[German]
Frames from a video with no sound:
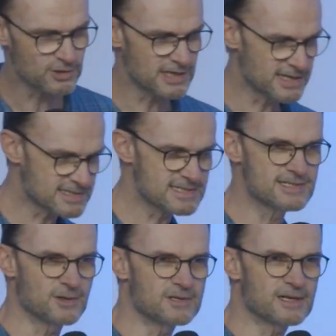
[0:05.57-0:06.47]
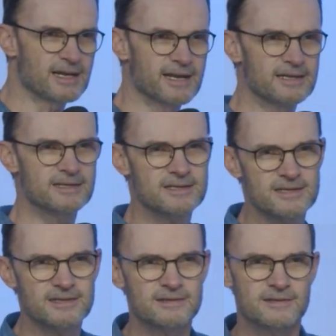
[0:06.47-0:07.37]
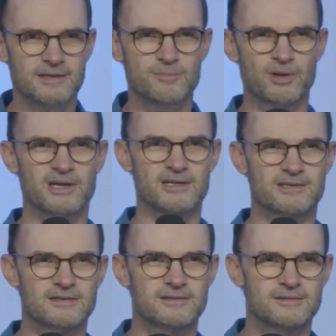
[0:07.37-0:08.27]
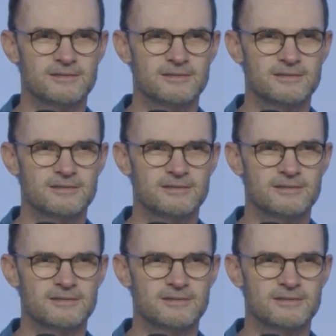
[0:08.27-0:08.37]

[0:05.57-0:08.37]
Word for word: wurde letzten Sonntag eigentlich hier gepredigt?